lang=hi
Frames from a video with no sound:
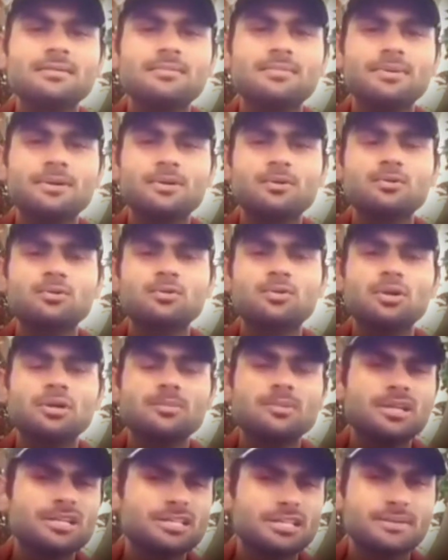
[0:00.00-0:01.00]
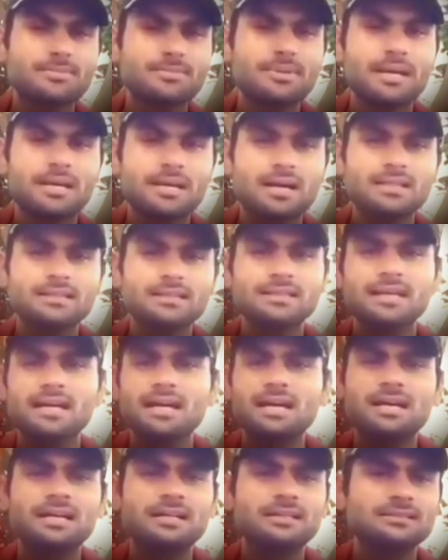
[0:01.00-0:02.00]
फिर उनको इबलीस ने बहका
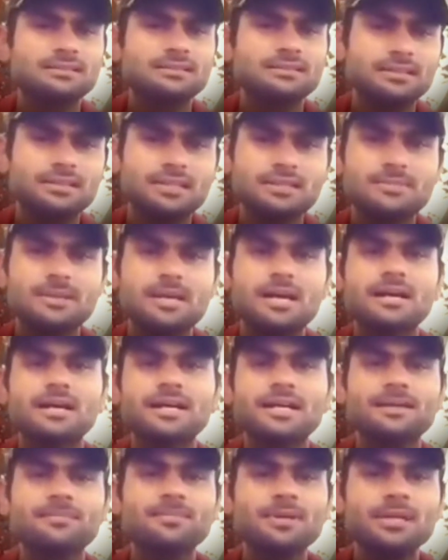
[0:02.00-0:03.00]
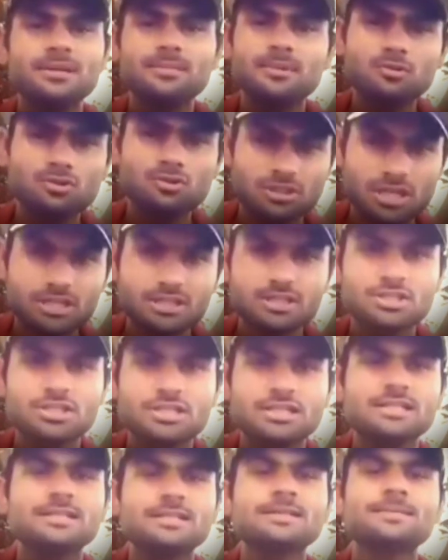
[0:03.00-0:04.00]
दिया धरती पे आ गए फिर मनुष्य जाति
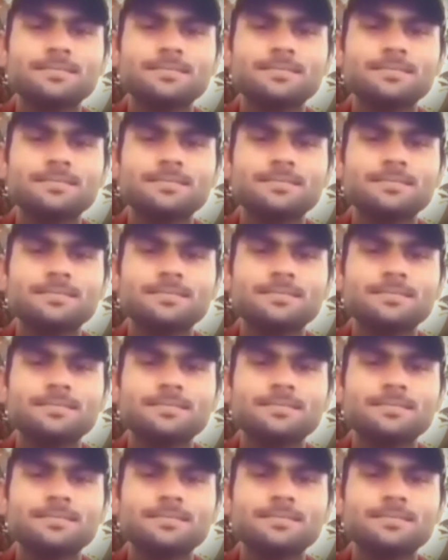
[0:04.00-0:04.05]
चली